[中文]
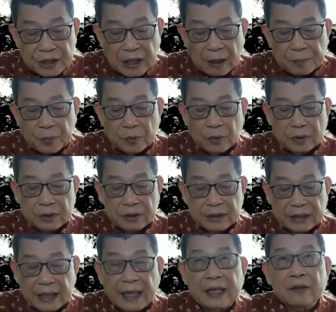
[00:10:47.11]
加坡
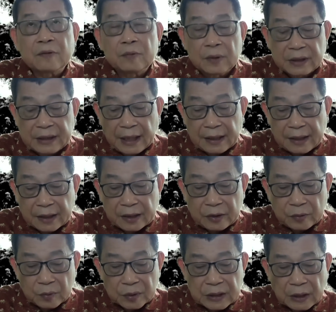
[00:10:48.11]
财富的大量流入，